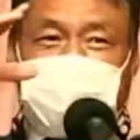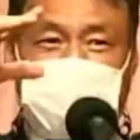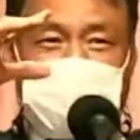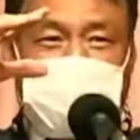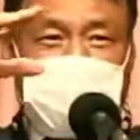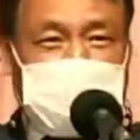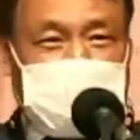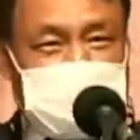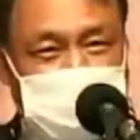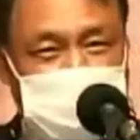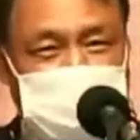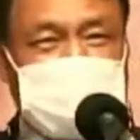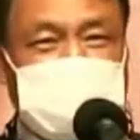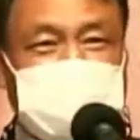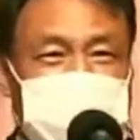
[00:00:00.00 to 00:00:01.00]
빠졌는지
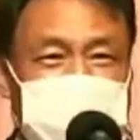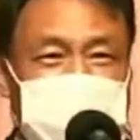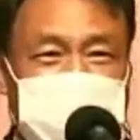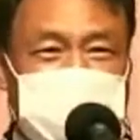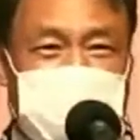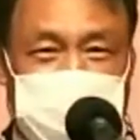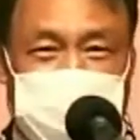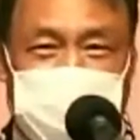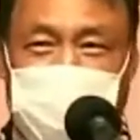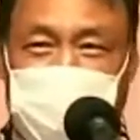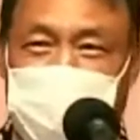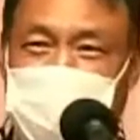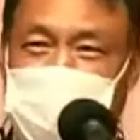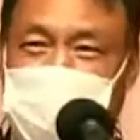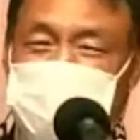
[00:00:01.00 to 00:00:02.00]
어쨌는지 모르고
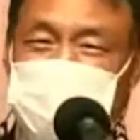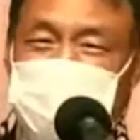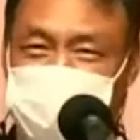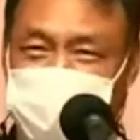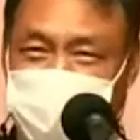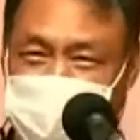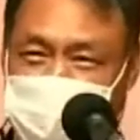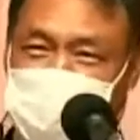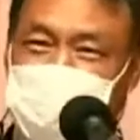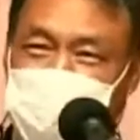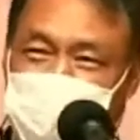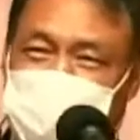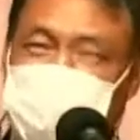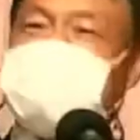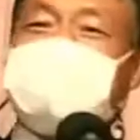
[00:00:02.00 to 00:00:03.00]
독 속에다 채우면
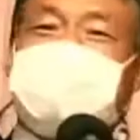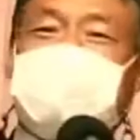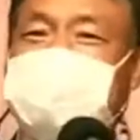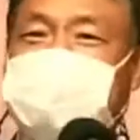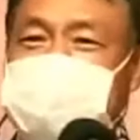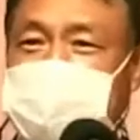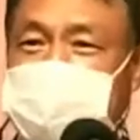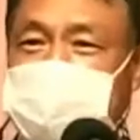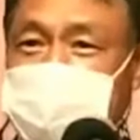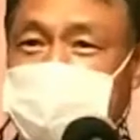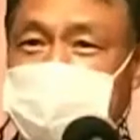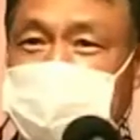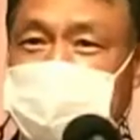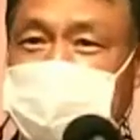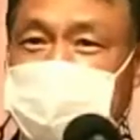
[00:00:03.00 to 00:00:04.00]
다 되는 줄 알고.
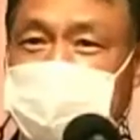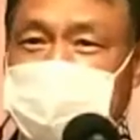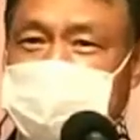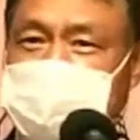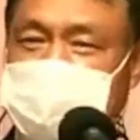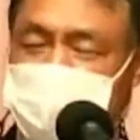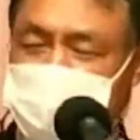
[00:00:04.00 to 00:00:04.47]
돈